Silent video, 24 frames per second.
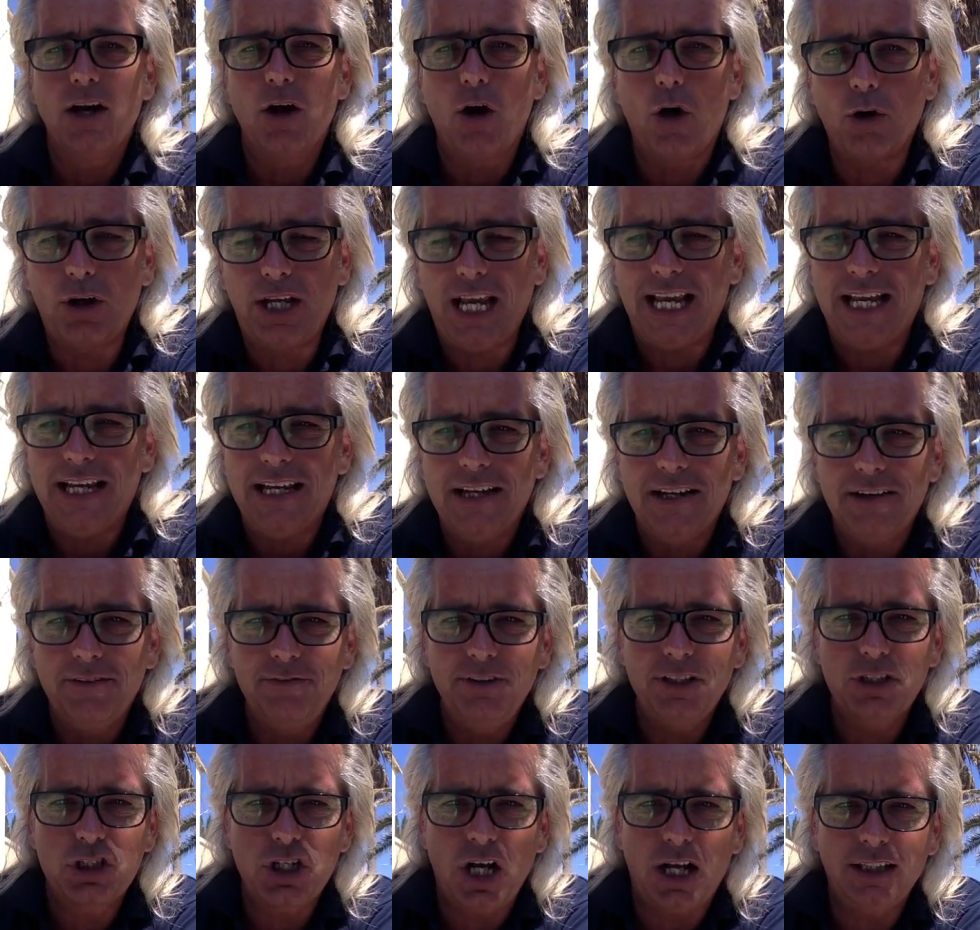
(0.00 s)
Okay,
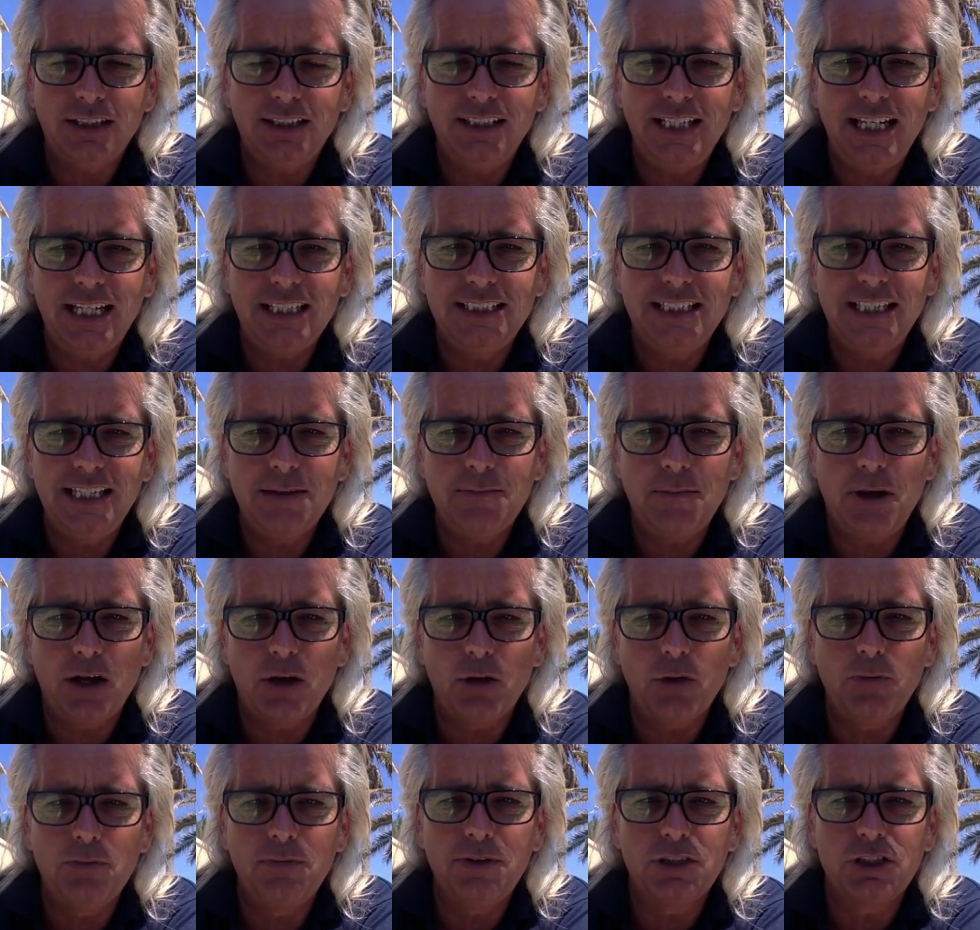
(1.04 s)
wir schalten jetzt hier mal
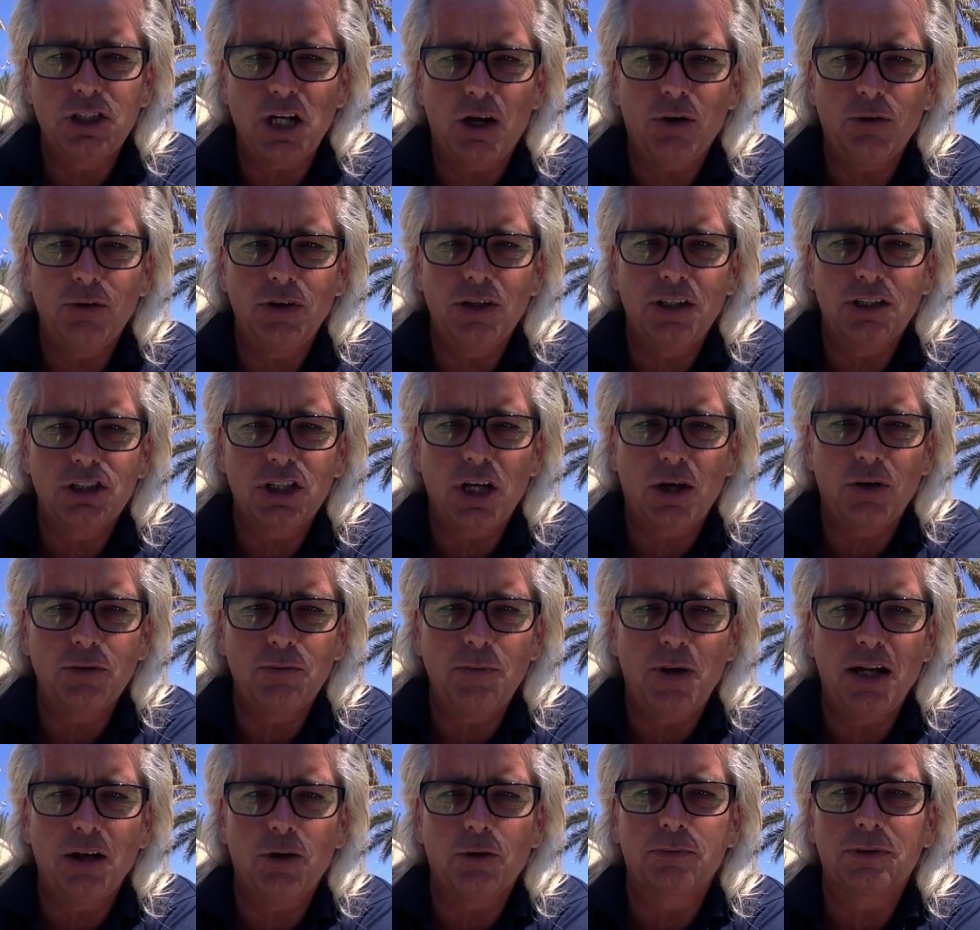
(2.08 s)
um, wir schau, äh, schauen
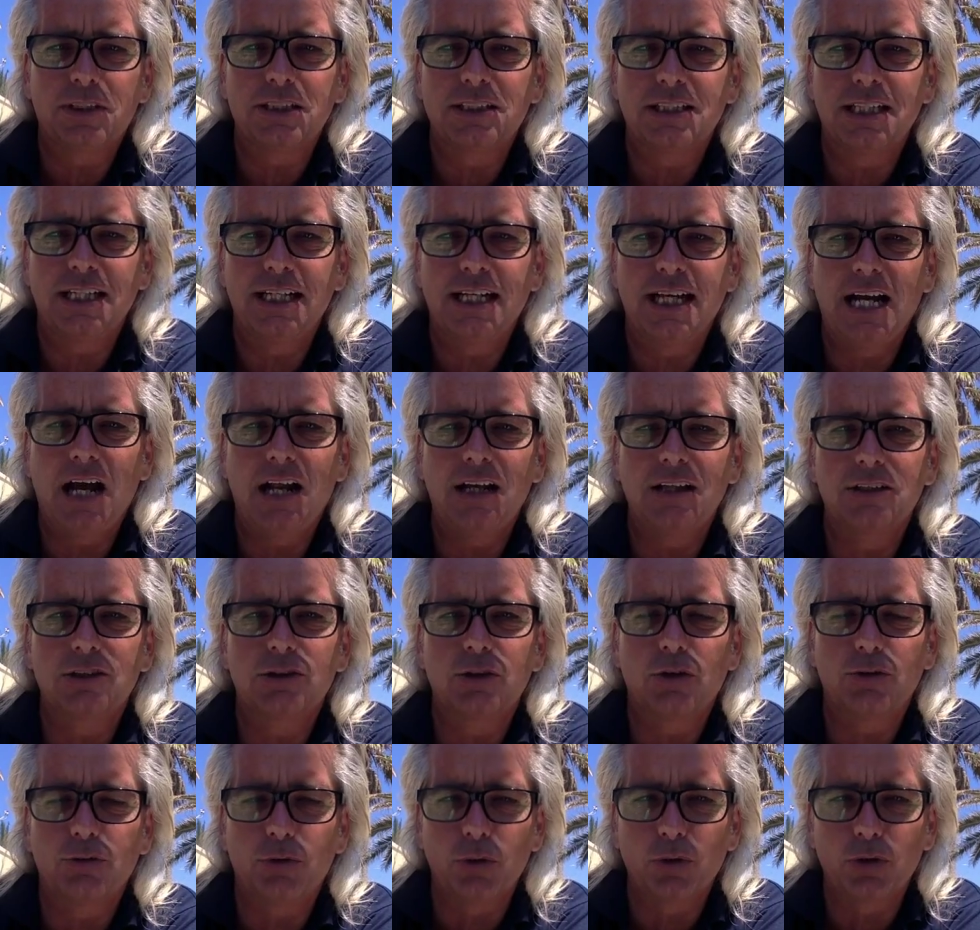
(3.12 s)
mal, ob das äh, alles
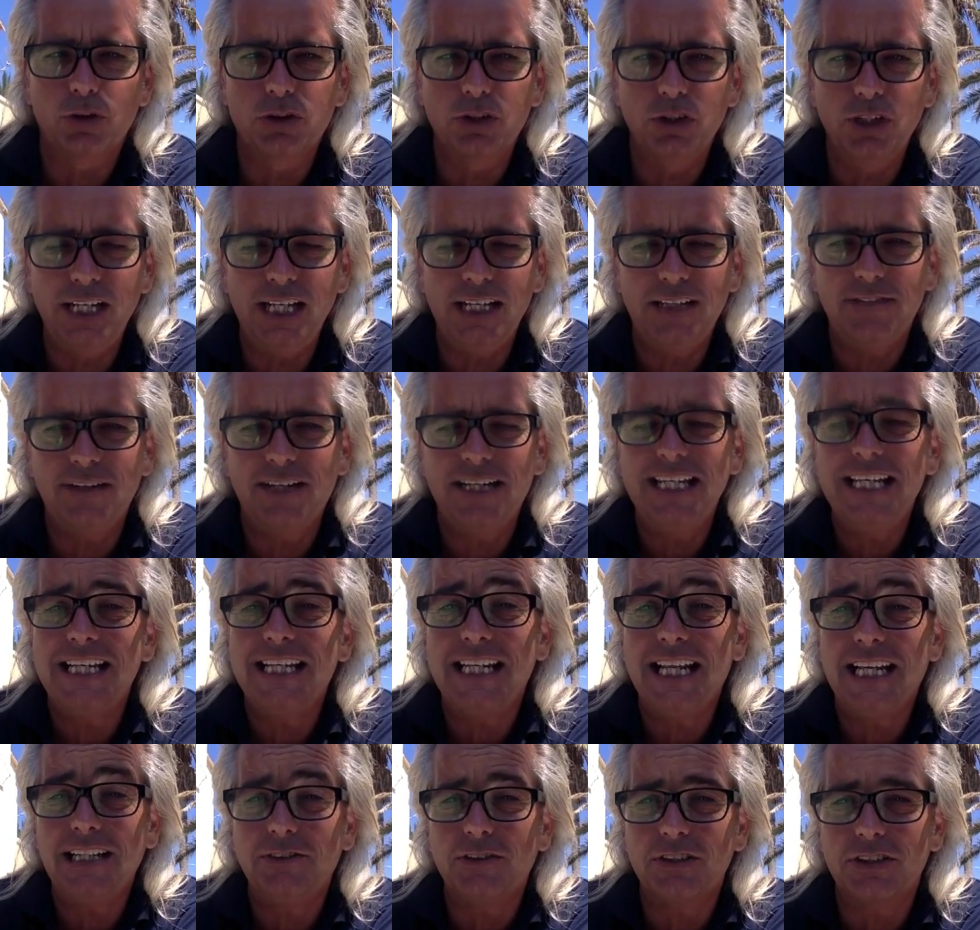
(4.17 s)
so funktioniert. Wenn
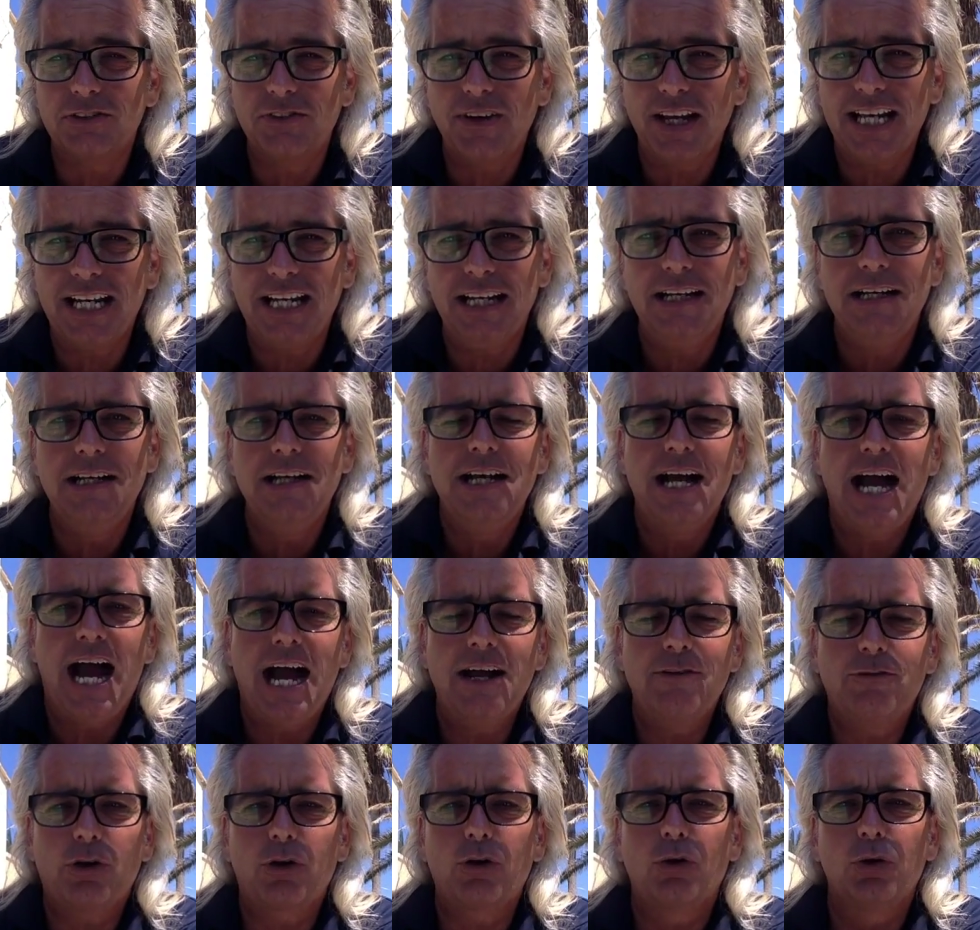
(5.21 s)
irgendetwas wäre,
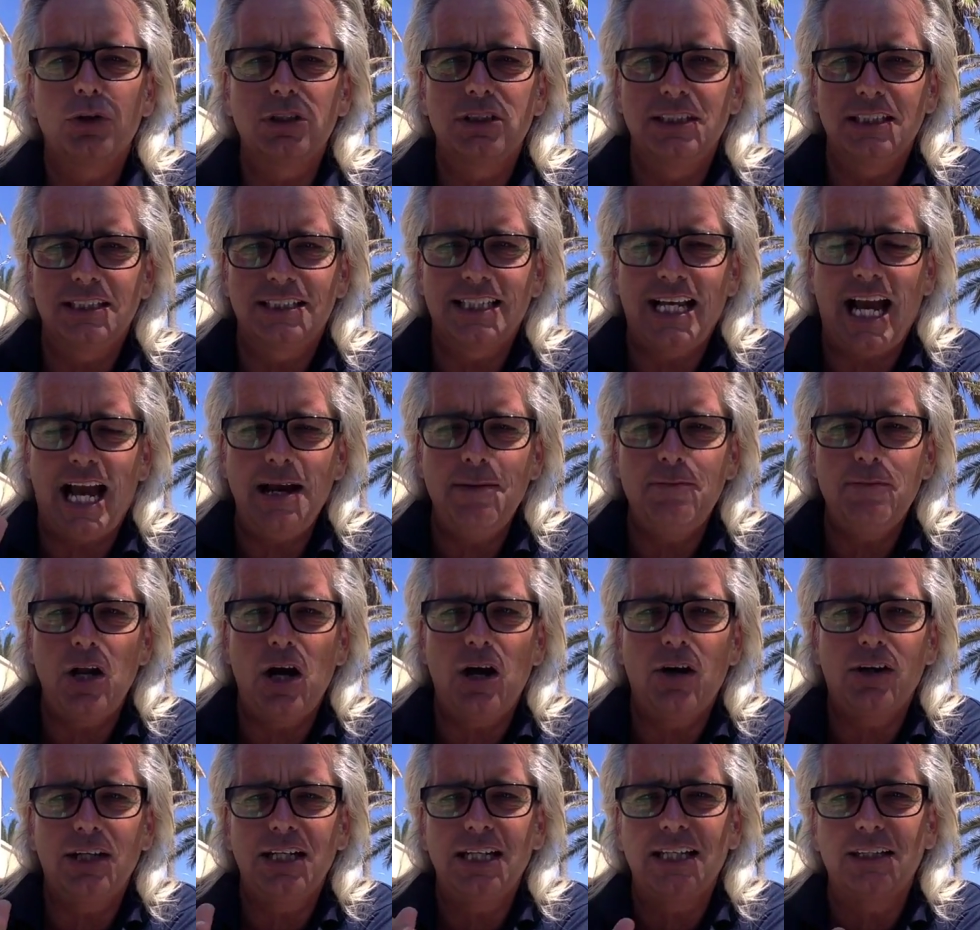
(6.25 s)
einfach kurz eine
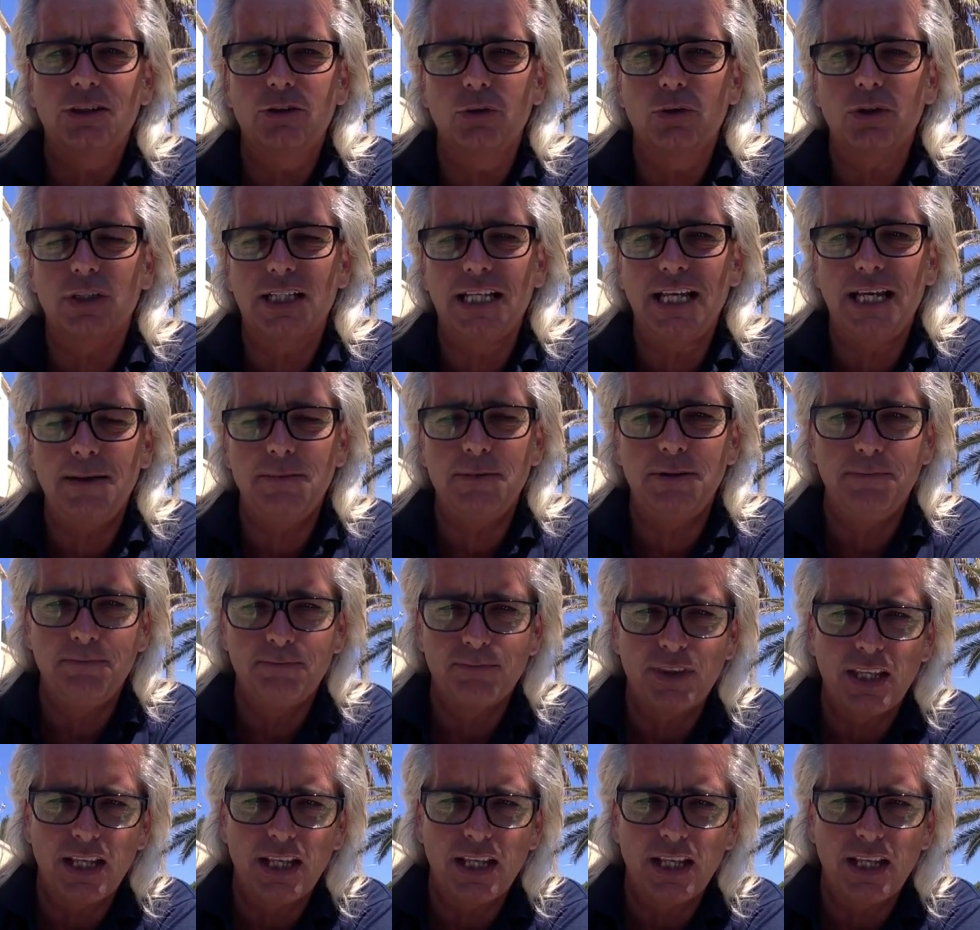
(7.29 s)
Skype-Nachricht durchgeben.